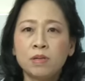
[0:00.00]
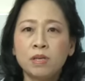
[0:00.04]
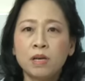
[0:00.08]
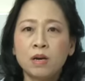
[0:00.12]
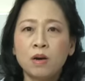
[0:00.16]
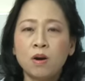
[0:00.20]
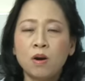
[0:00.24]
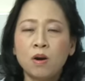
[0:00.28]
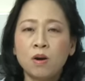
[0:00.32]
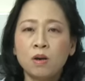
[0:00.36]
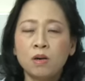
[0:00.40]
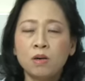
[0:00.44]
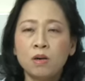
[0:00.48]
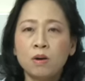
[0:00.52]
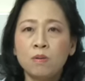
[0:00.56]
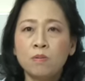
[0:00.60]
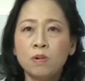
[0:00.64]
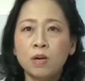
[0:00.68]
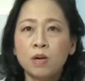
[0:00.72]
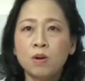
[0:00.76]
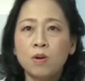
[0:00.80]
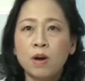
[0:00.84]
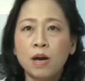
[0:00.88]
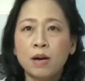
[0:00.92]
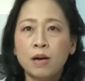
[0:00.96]
cái dạ con nó có
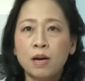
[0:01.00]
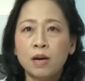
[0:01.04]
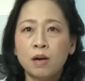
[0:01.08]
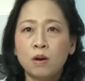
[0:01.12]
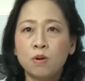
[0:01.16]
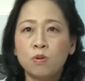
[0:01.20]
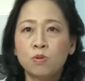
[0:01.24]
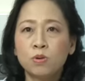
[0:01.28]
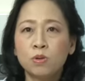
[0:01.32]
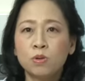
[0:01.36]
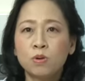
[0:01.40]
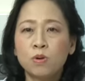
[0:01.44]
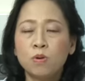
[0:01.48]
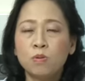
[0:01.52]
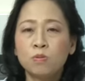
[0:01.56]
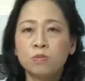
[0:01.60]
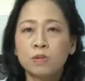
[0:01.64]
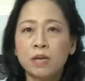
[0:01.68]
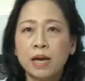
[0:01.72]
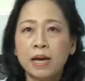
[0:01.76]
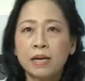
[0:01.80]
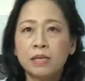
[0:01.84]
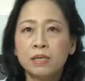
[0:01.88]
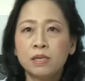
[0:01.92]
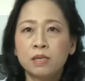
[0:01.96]
một cái đoạn là cổ tử
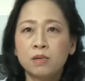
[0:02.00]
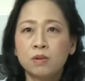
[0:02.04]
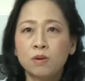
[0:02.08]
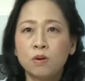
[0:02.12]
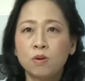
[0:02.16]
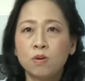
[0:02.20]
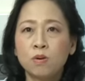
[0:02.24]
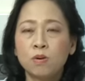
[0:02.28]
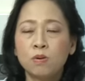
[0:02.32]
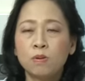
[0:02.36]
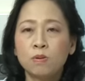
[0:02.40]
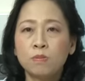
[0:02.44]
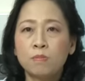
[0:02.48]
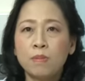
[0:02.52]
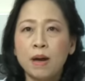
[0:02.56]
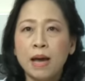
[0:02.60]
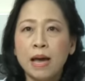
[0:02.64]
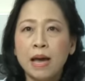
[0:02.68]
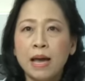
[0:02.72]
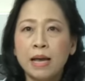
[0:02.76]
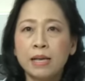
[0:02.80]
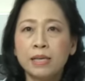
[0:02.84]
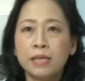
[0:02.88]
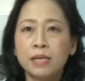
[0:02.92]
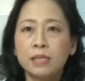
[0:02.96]
cung dài chừng độ
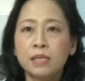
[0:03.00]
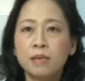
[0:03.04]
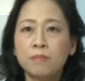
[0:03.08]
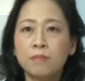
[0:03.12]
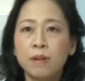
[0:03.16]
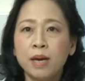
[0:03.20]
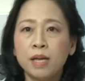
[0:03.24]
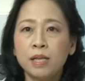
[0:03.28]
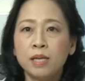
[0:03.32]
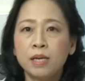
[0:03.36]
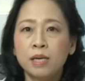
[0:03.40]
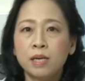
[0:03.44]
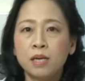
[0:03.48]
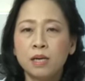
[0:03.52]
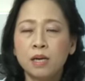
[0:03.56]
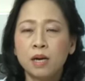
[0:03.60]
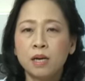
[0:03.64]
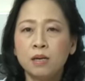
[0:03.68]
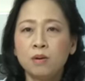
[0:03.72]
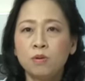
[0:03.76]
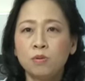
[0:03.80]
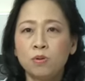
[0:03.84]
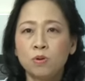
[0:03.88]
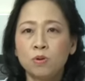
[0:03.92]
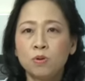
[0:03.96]
3 cm thì cái
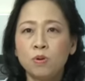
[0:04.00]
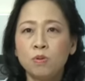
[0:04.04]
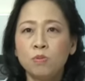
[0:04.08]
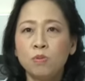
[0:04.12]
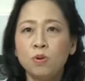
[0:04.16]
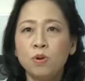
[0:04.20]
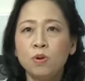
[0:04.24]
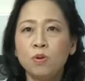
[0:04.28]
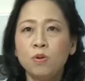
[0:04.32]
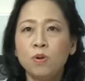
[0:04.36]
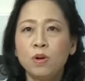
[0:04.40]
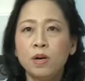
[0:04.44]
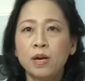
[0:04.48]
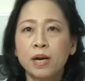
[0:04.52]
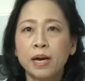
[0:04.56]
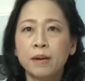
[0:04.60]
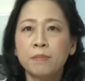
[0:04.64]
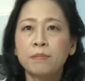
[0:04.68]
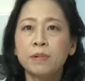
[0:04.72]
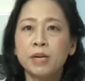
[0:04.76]
kênh cổ tử cung luôn luôn là khép